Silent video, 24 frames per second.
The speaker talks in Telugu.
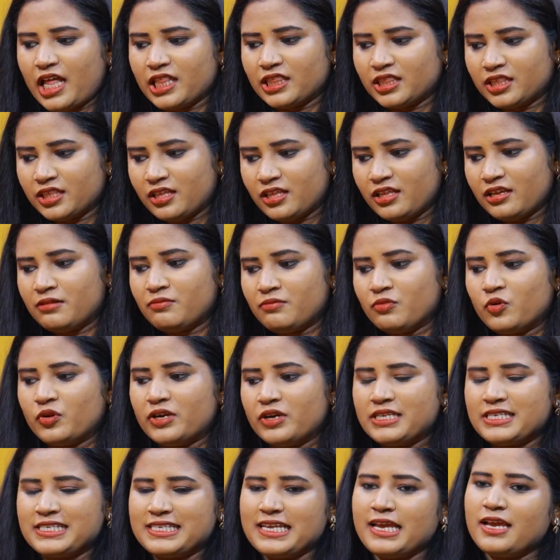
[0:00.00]
అందరం
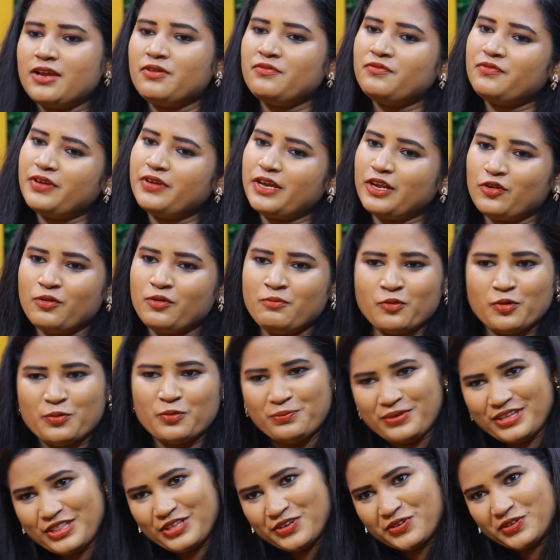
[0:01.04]
కూడా సేమ్ వేలో
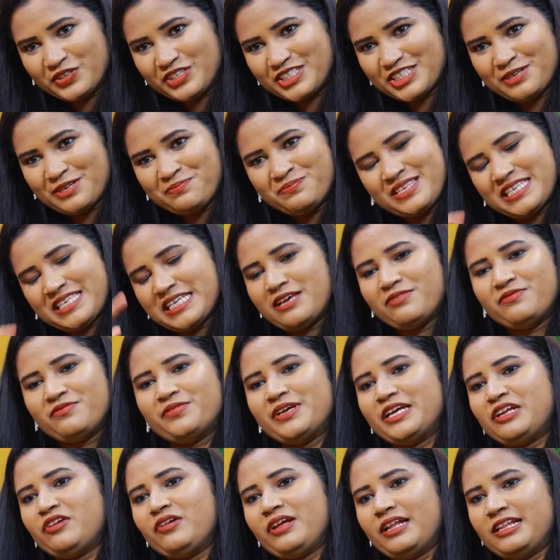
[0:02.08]
భూమి మీదకి వచ్చాం సేమ్
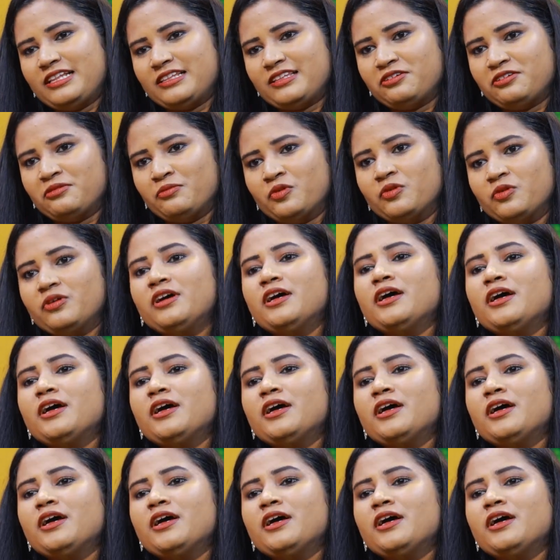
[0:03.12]
వేలో వెళ్తాము